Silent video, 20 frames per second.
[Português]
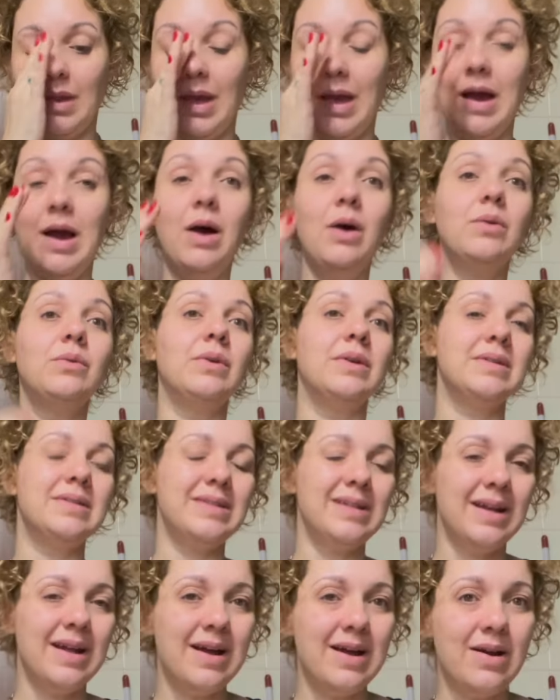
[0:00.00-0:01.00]
alto
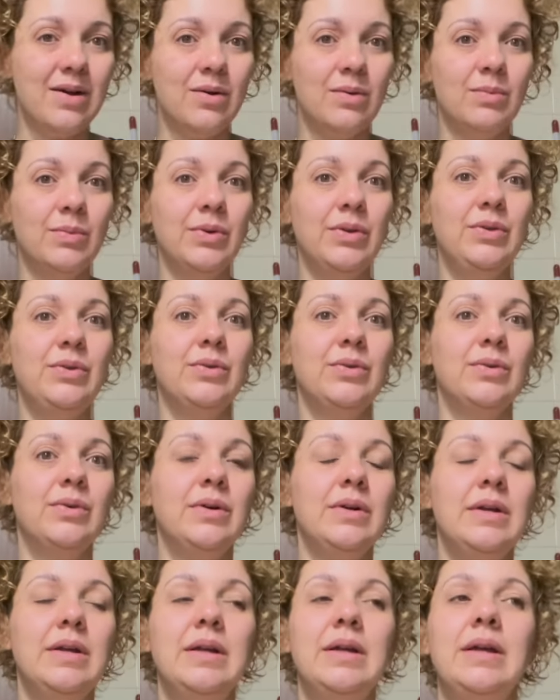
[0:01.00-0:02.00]
astral, muito
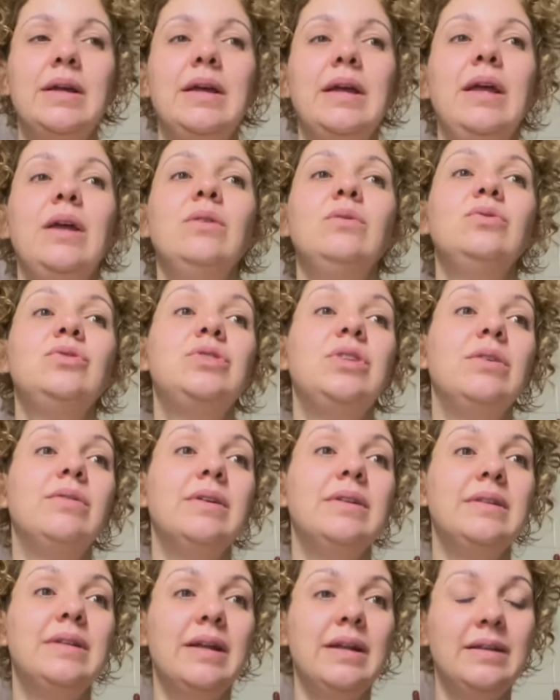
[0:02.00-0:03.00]
eu não chego a
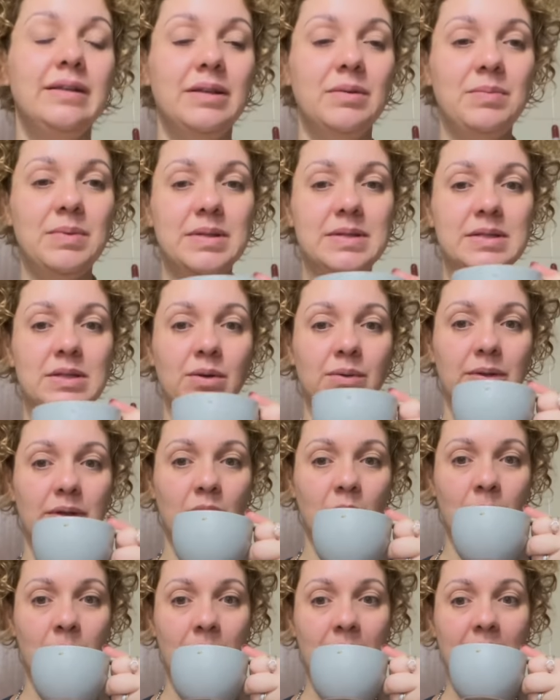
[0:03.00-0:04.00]
entrar em depressão,
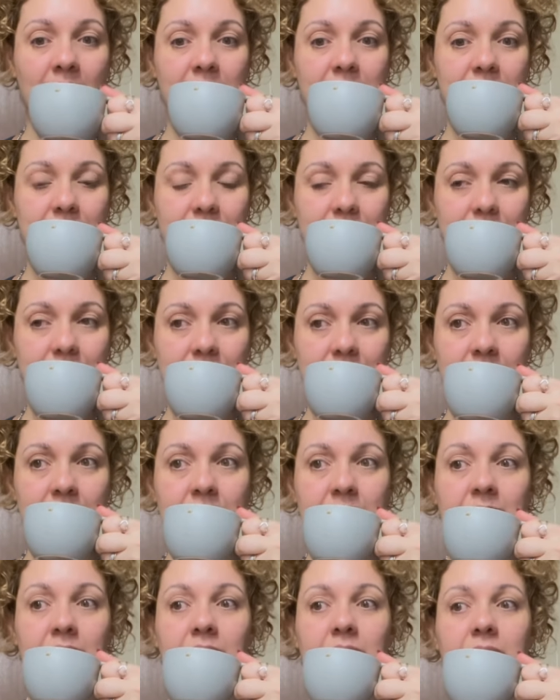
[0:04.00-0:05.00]
não. Mas
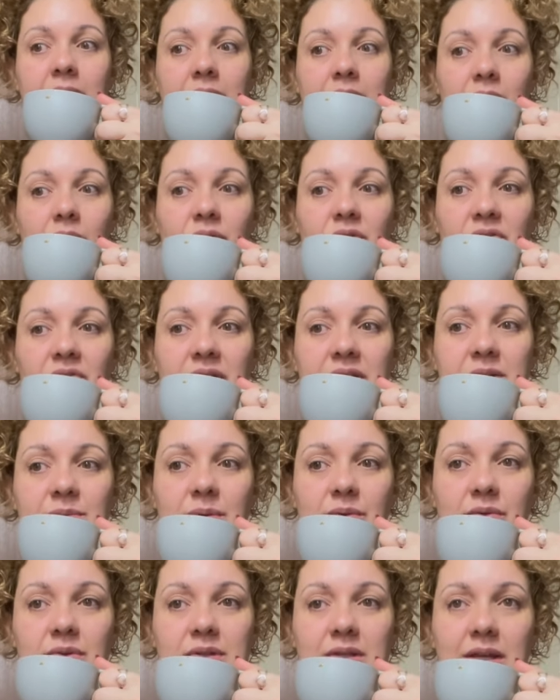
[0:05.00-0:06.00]
eu confesso
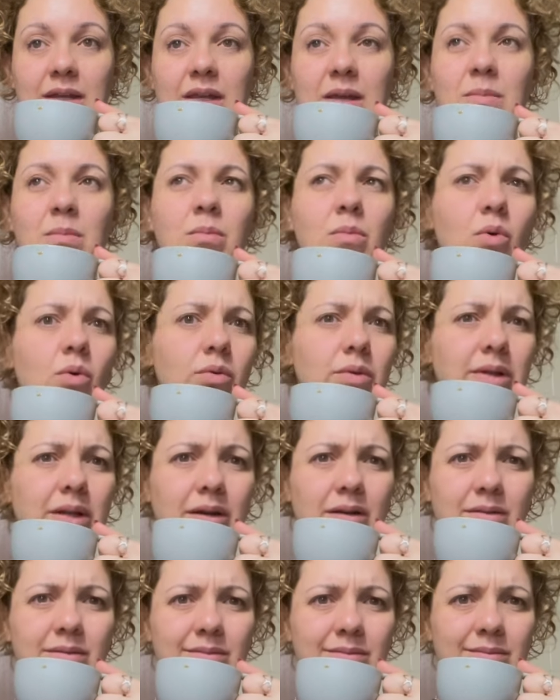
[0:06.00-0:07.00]
para você que
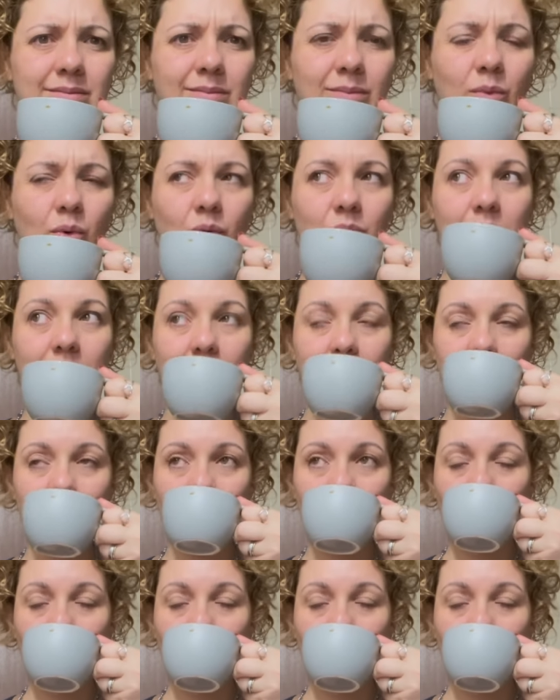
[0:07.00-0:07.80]
muda, muda.